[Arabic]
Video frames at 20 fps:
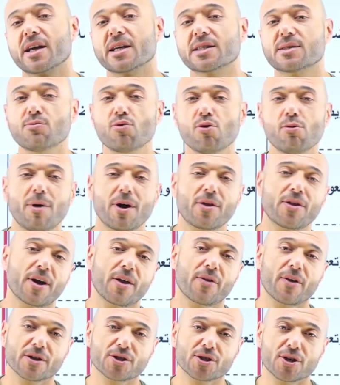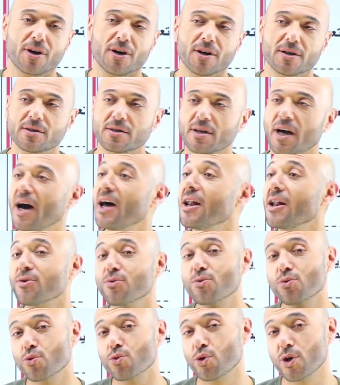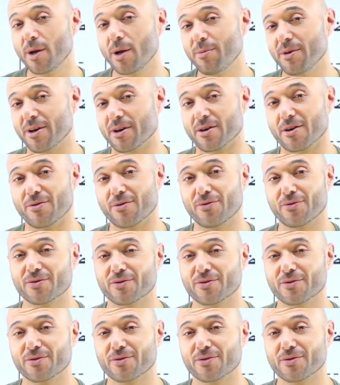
قسموهم على ثلاث اشخاص على طول كنا بنعرف